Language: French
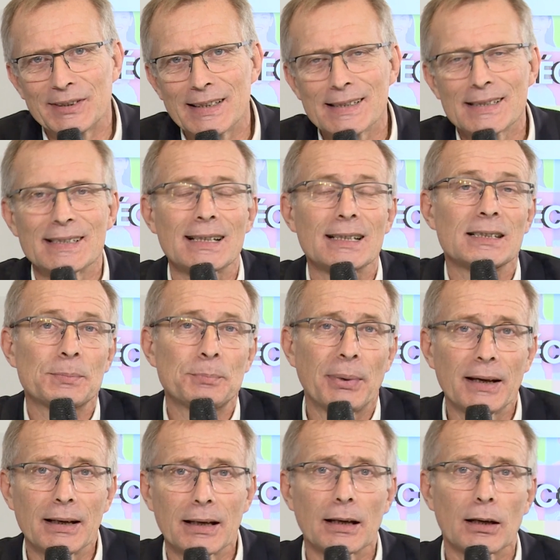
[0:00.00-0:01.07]
des
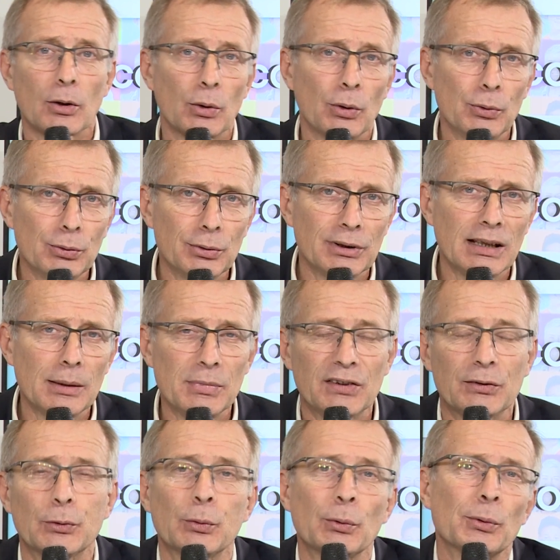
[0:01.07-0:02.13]
experts, une
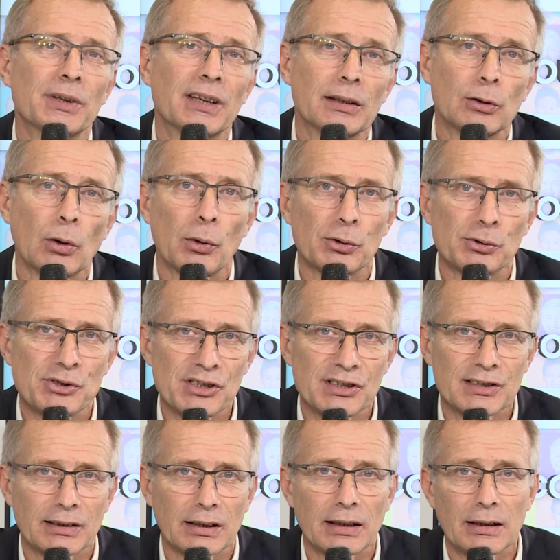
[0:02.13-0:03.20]
émission qui est
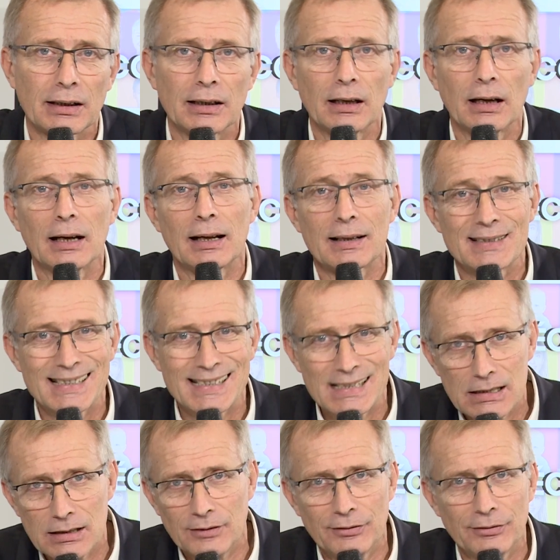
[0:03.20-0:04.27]
enregistrée à la
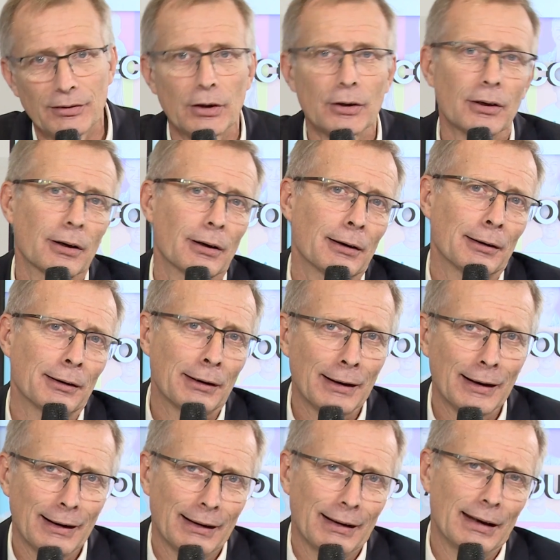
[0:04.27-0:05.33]
Silver
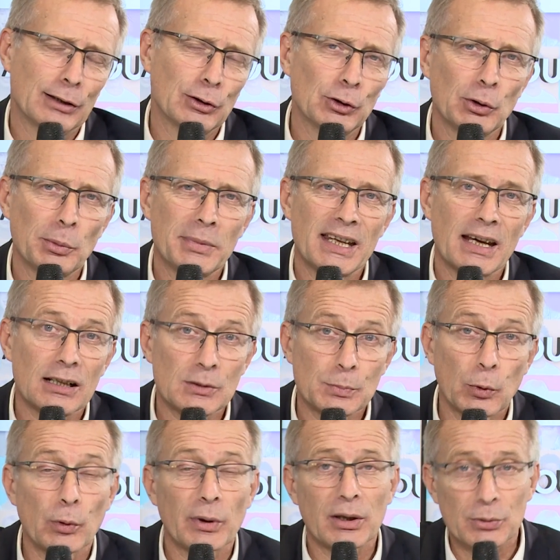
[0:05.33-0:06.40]
Economy
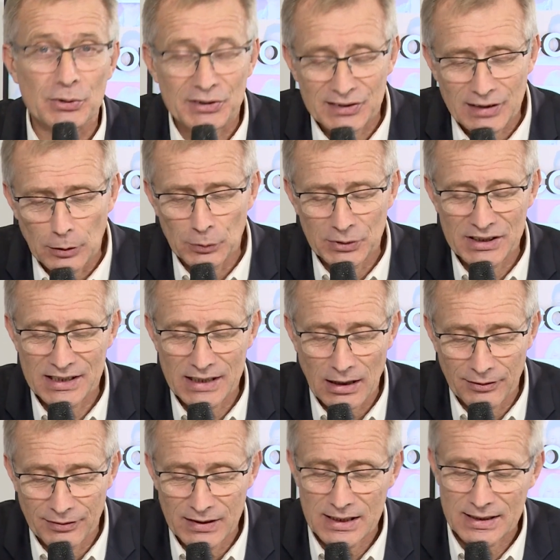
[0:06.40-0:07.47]
Expo et au Salon des
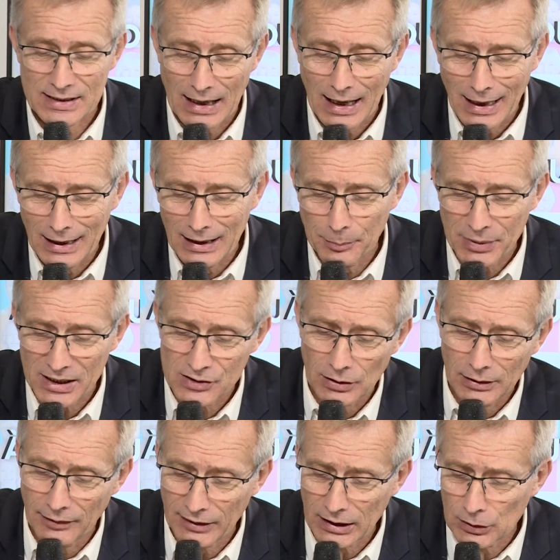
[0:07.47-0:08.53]
services à la
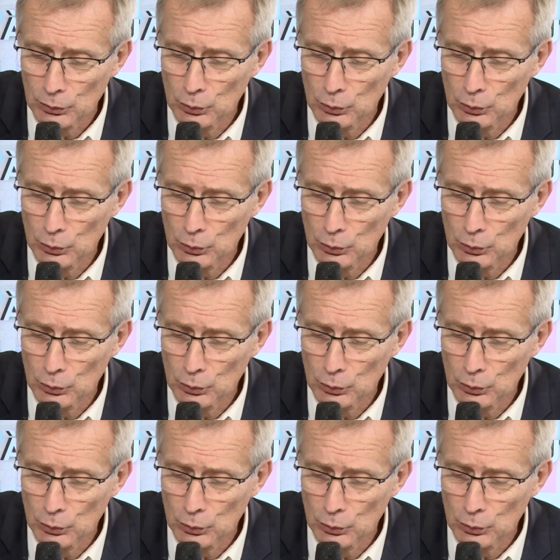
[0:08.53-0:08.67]
personne. Avec